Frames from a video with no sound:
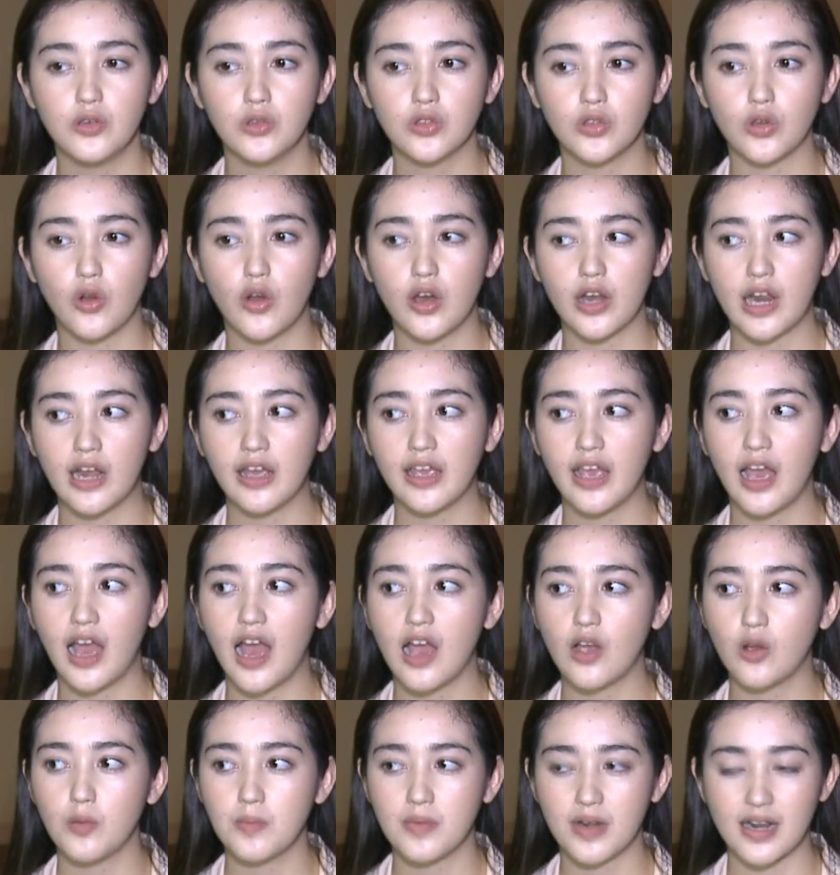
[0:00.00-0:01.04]
orang yang aku
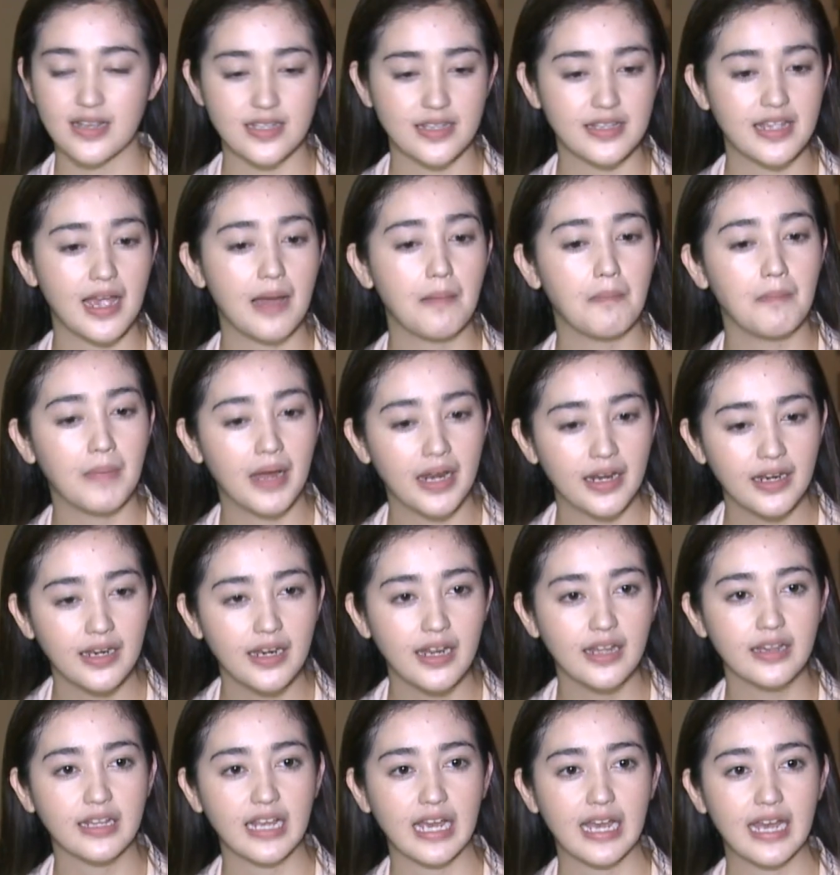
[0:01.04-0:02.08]
merasa nyaman dan
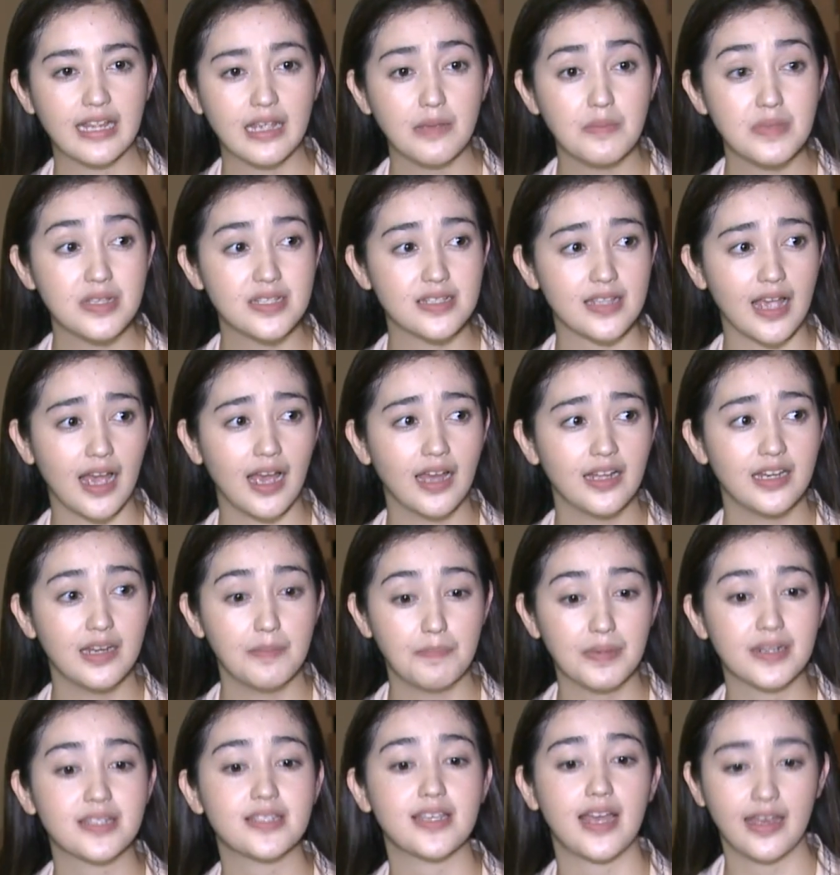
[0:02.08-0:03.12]
kayaknya bisa
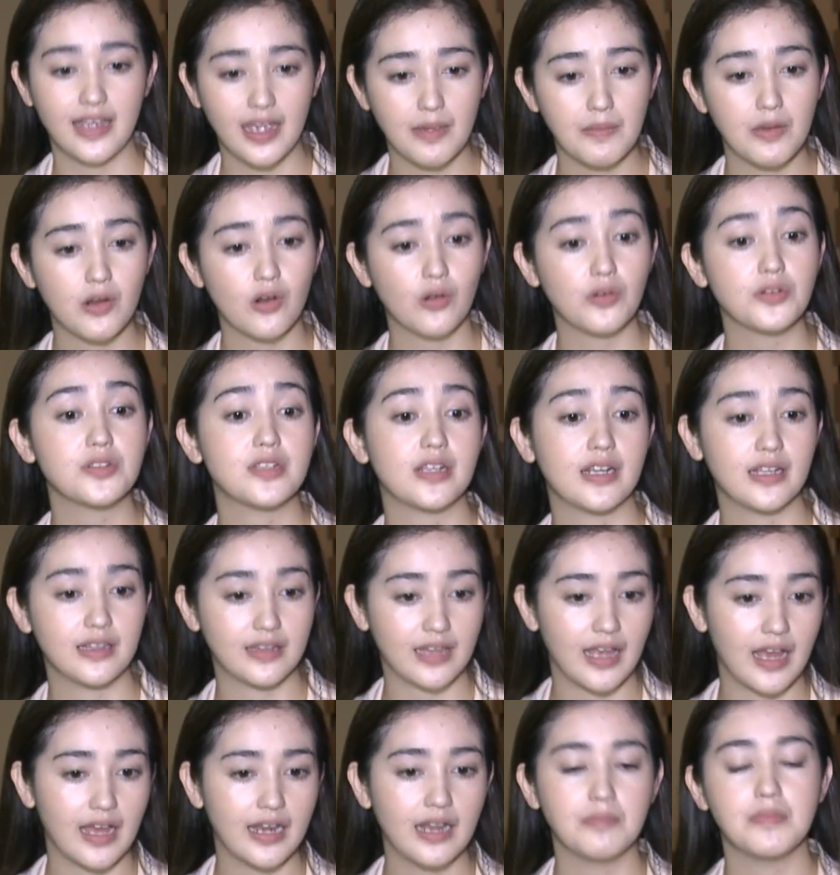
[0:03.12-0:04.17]
dipercaya baru aku
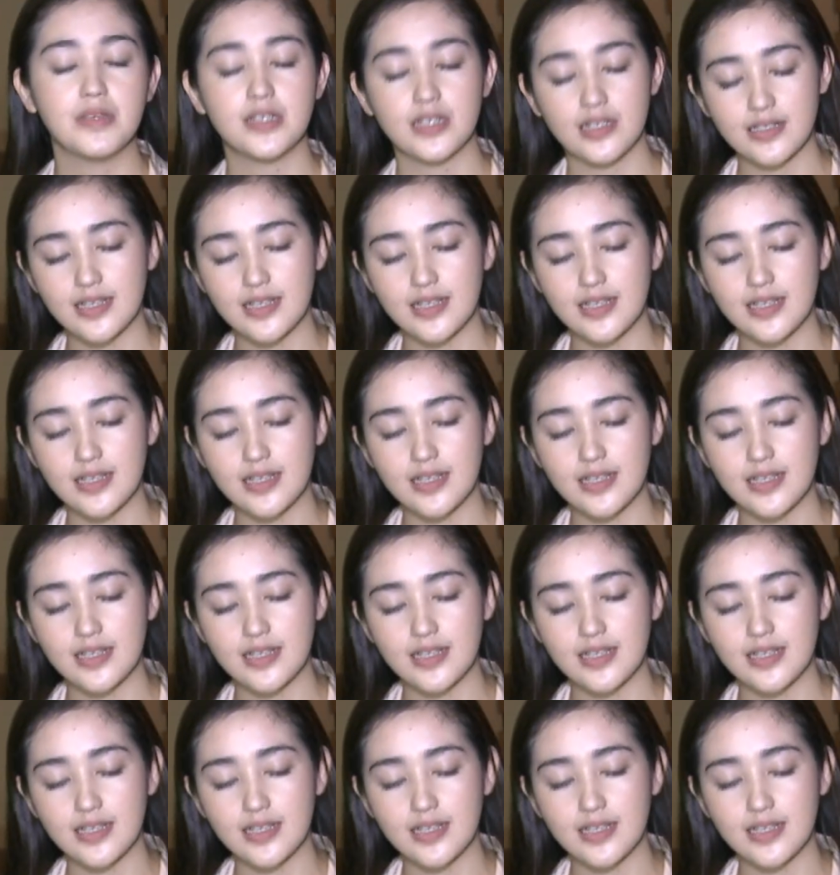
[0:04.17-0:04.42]
cerita dan Misha salah